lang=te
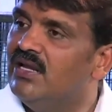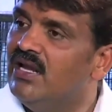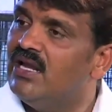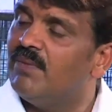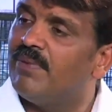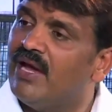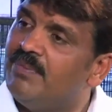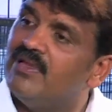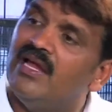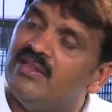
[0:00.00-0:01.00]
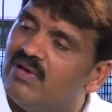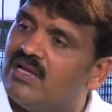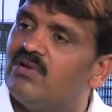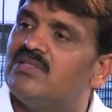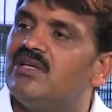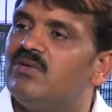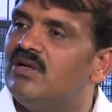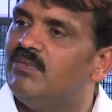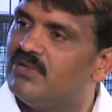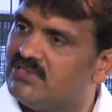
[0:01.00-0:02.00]
నీళ్ళ పైపు లైన్ ద్వారా కూడా చెరువులు
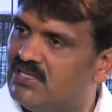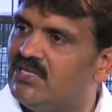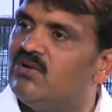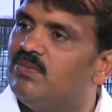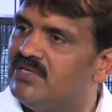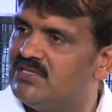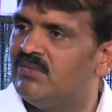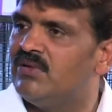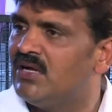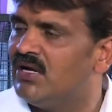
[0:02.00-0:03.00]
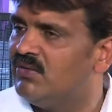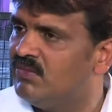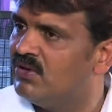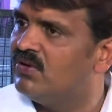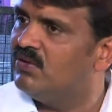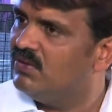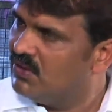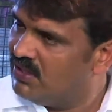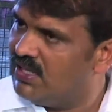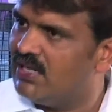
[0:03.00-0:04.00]
నింపొచ్చని నిరూపించిన మొనగాడు మొగోడు
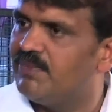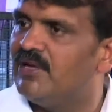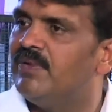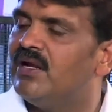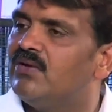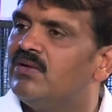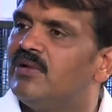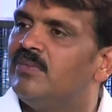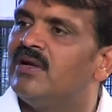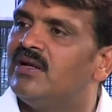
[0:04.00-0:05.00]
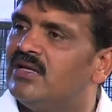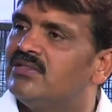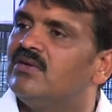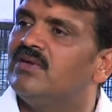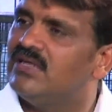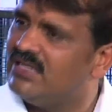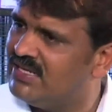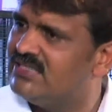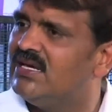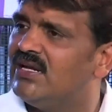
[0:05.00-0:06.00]
ఇవాళ పరిపాలకుడు పరిపాలన దక్షకుడు అంటే
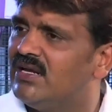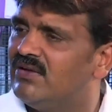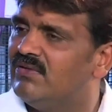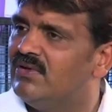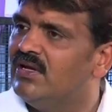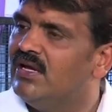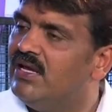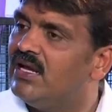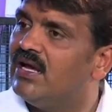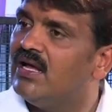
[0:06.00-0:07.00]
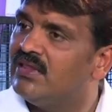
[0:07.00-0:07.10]
కేసీఆర్ గారు ఇవాళ